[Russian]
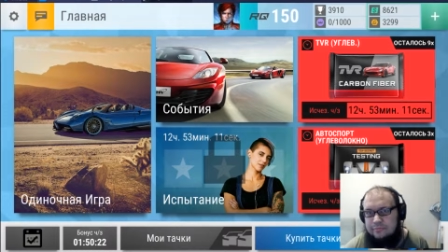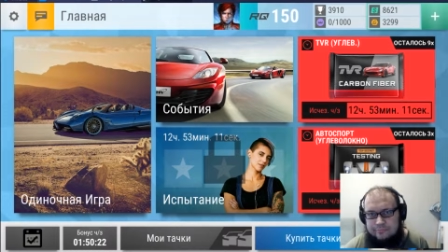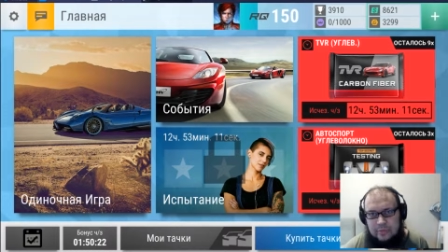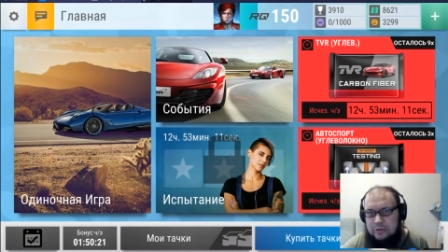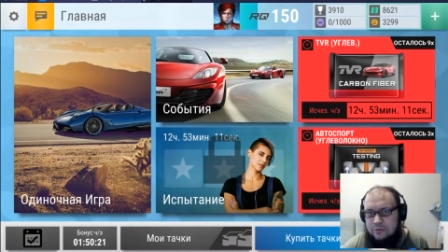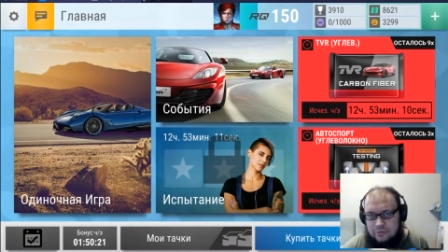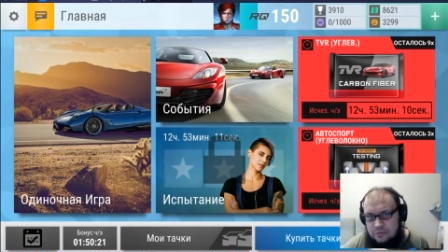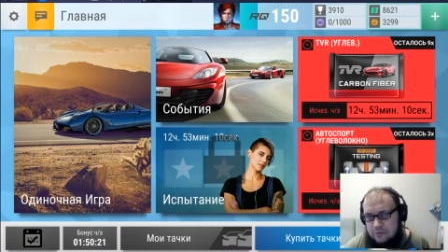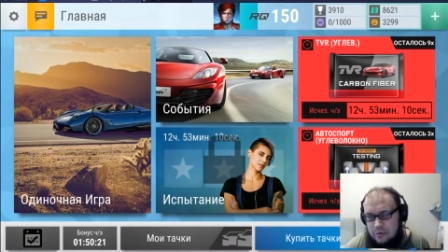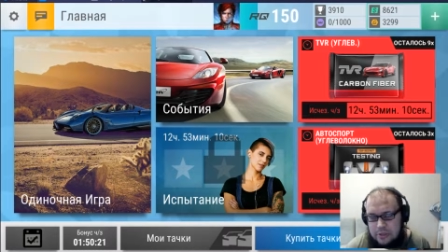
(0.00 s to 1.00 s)
минуту
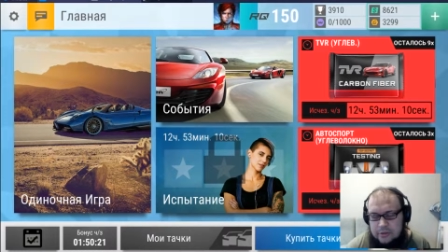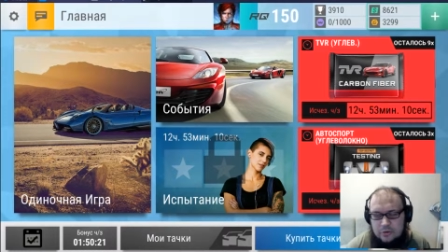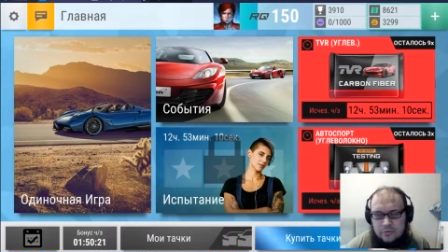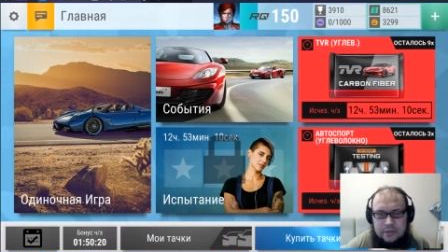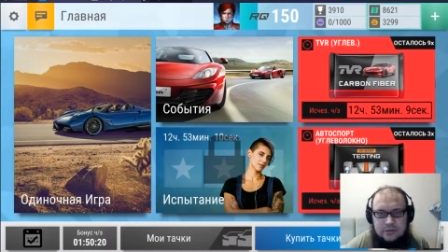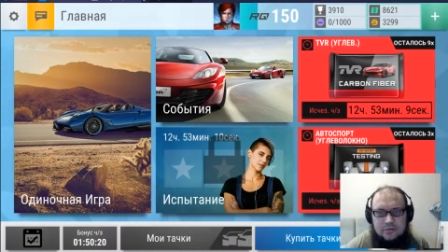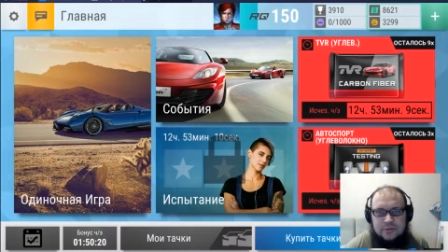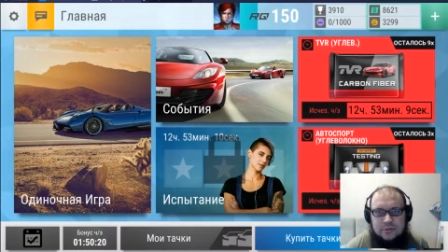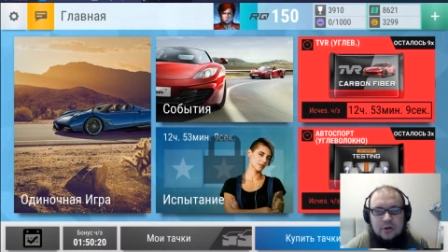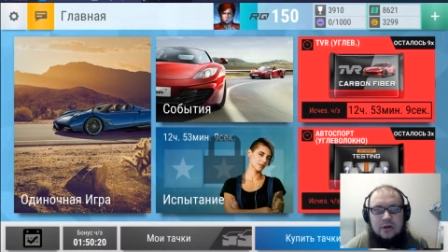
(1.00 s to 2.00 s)
только и думаю о том,
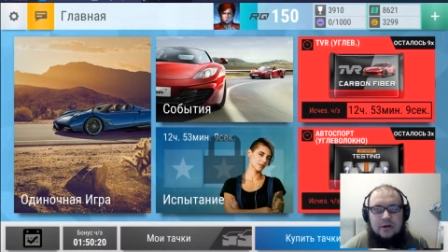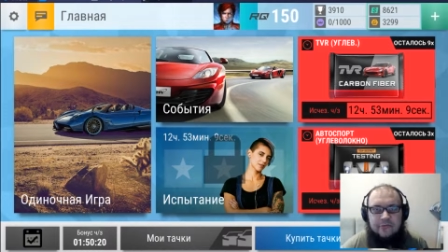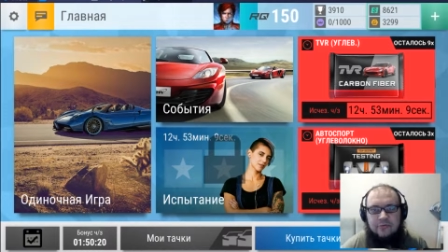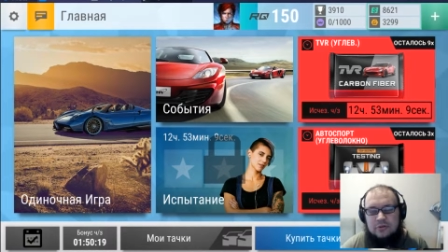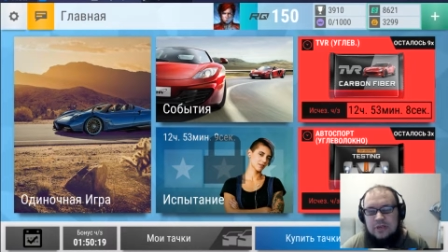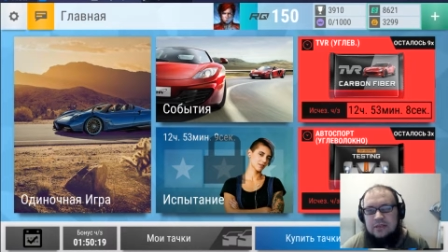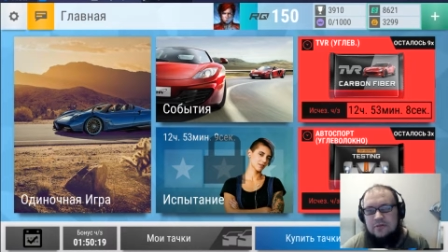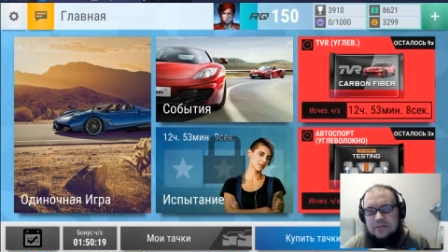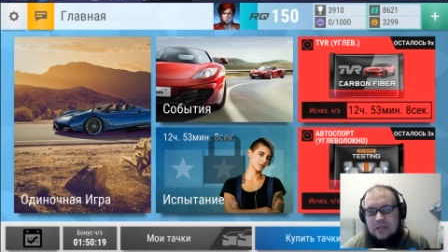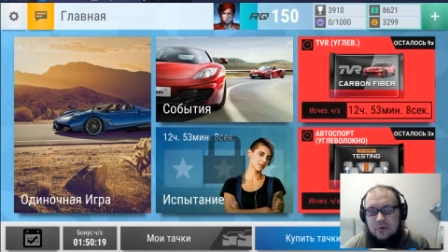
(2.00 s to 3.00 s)
что вот я не
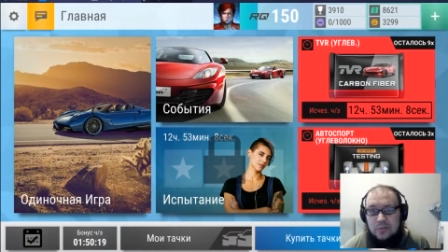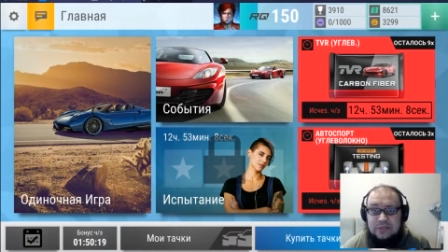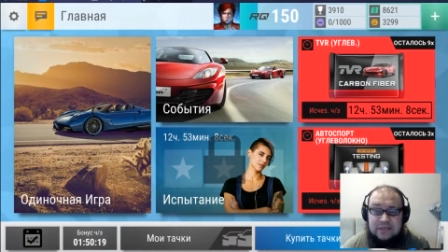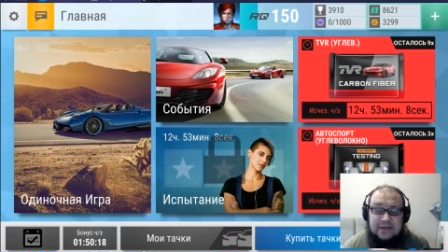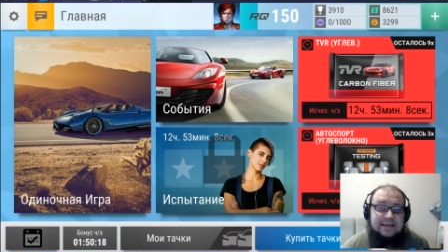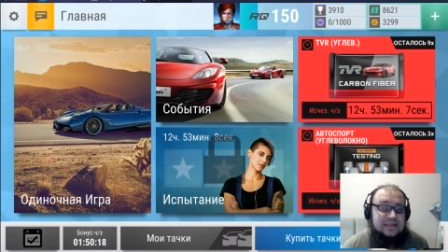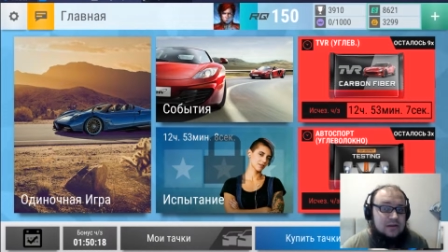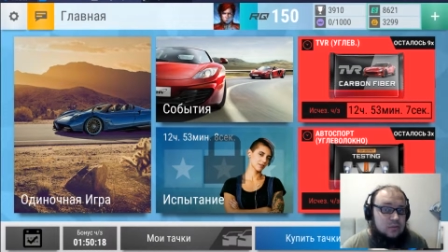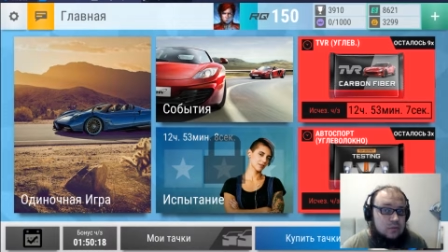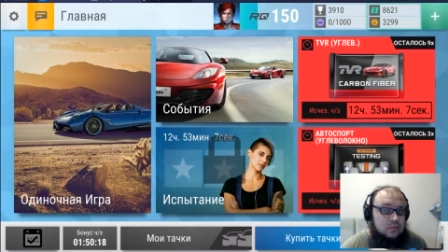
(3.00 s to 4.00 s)
взял Моби Дик, хотя
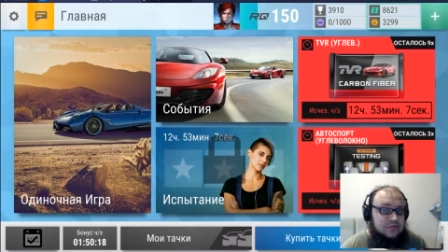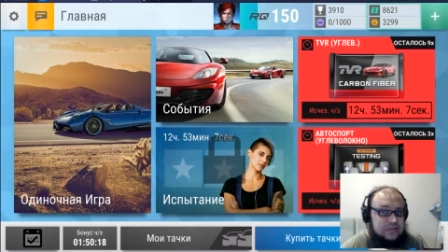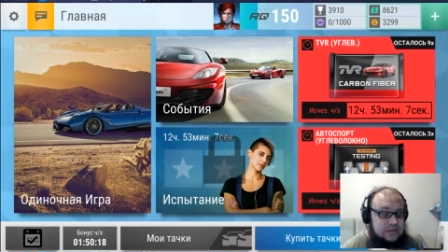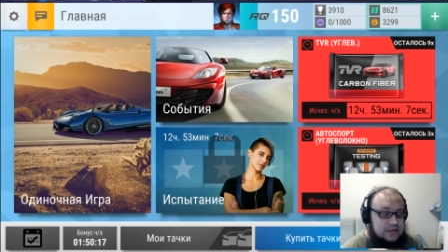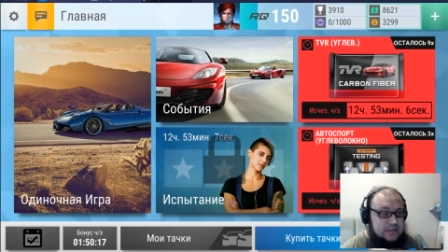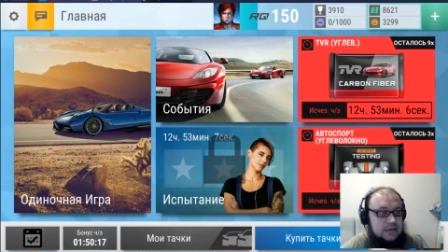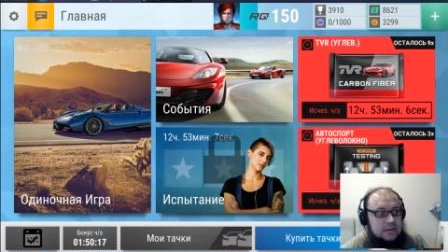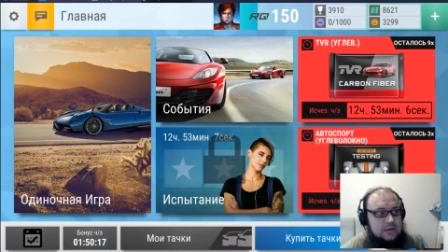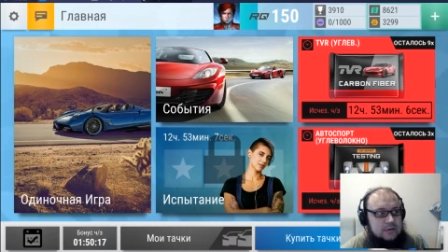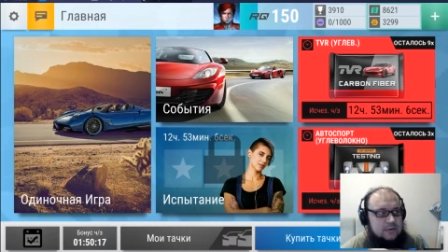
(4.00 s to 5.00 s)
мог бы взять.
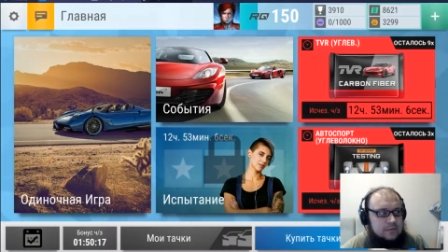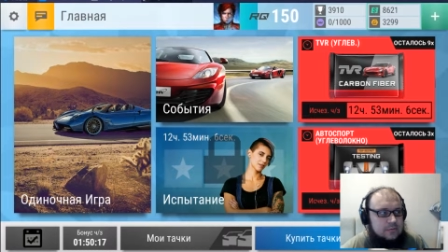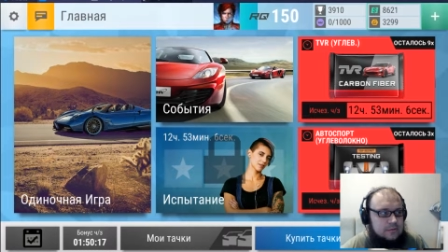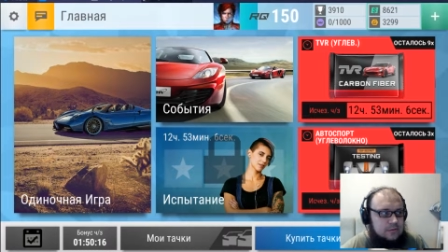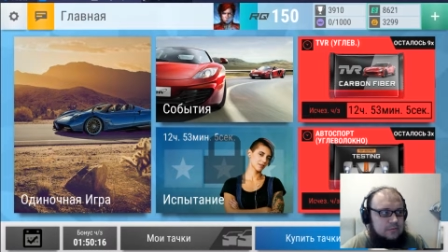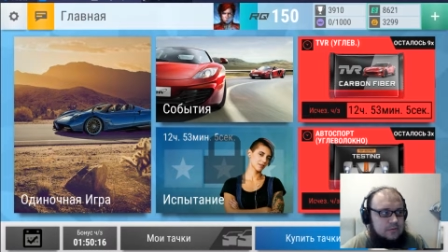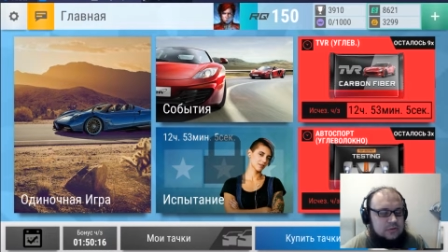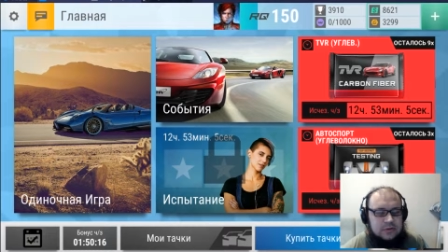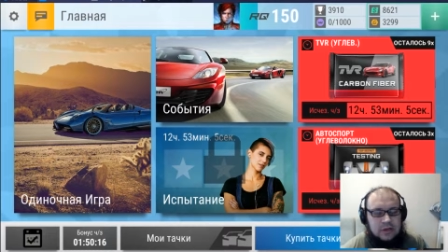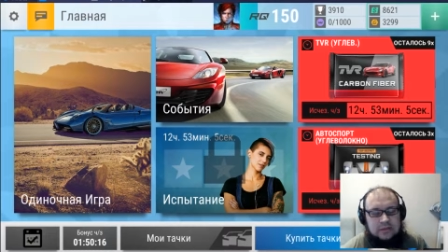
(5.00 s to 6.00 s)
А, ну,
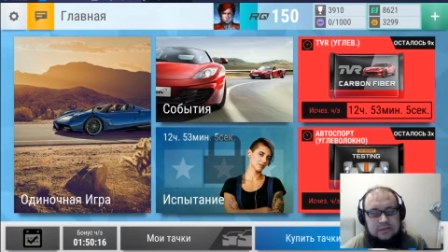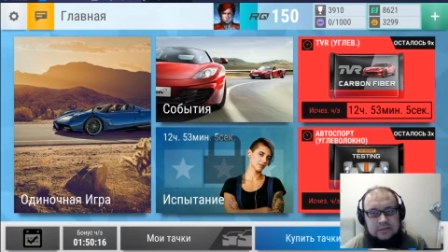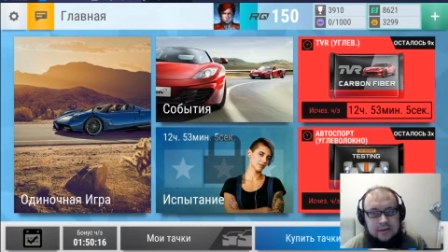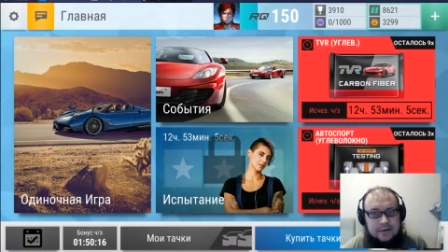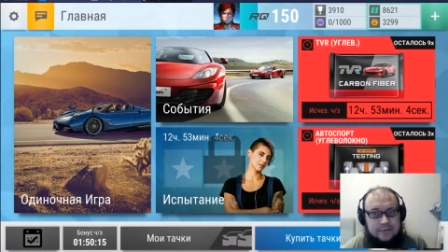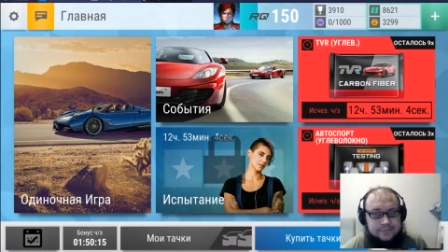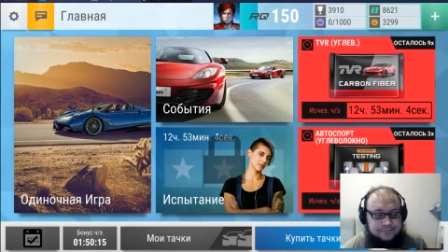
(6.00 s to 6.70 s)
вот как-то так.